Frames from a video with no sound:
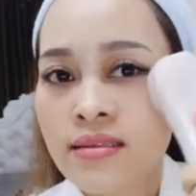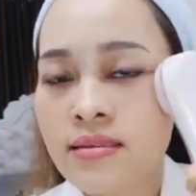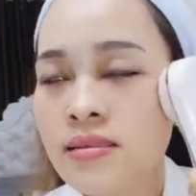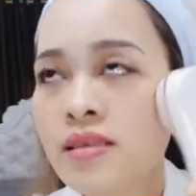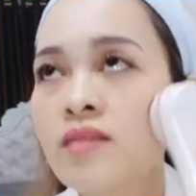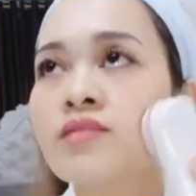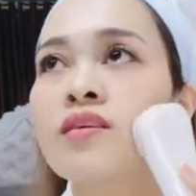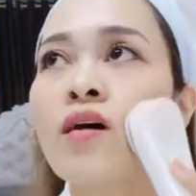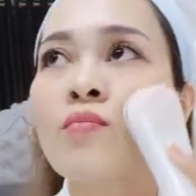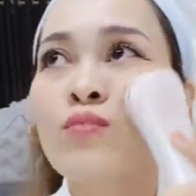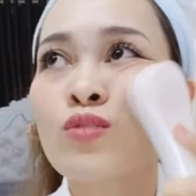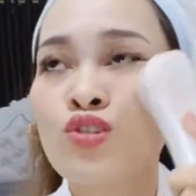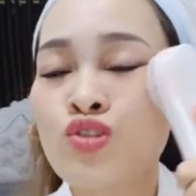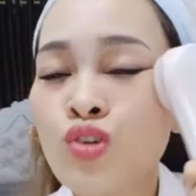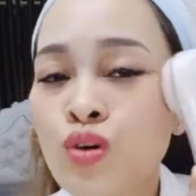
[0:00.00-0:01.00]
sót sót một
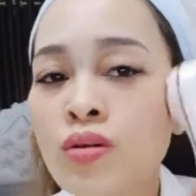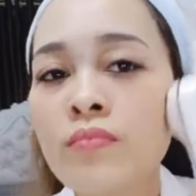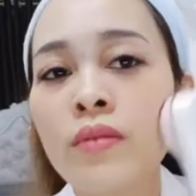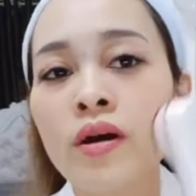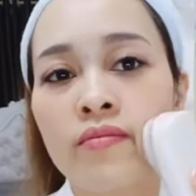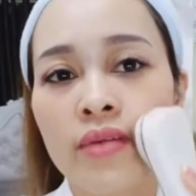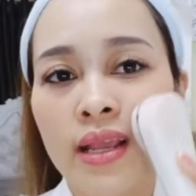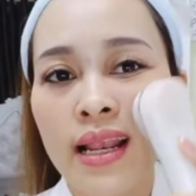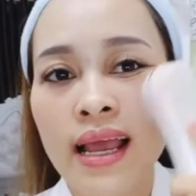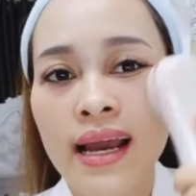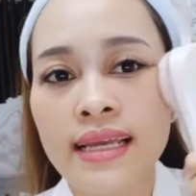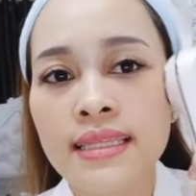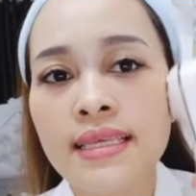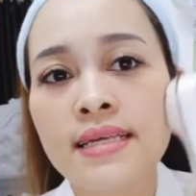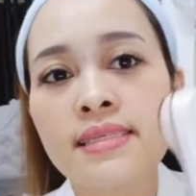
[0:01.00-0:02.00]
chút bởi vì là
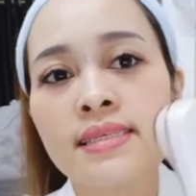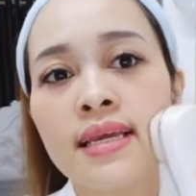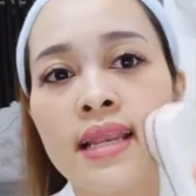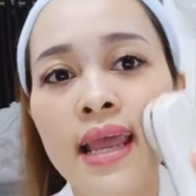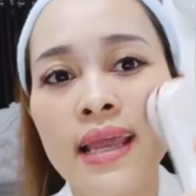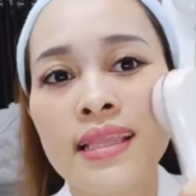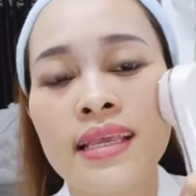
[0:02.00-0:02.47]
cái tinh chất này